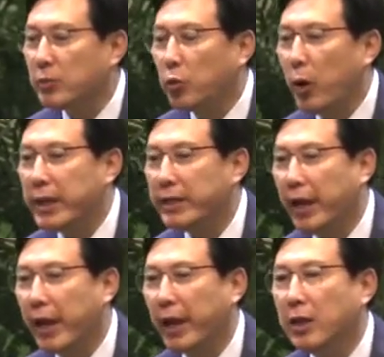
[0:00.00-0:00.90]
구할
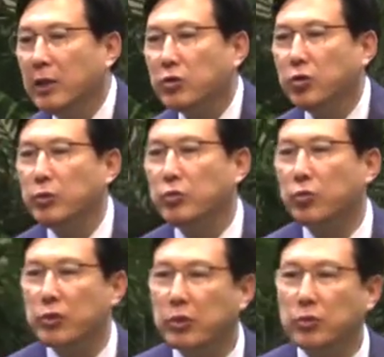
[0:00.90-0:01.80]
때 주님
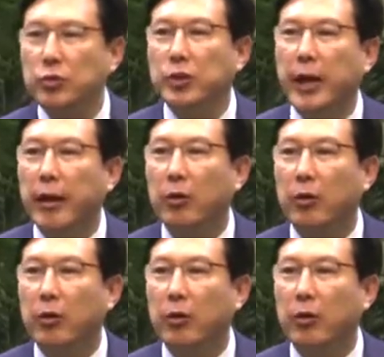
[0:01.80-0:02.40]
주시, 주세요.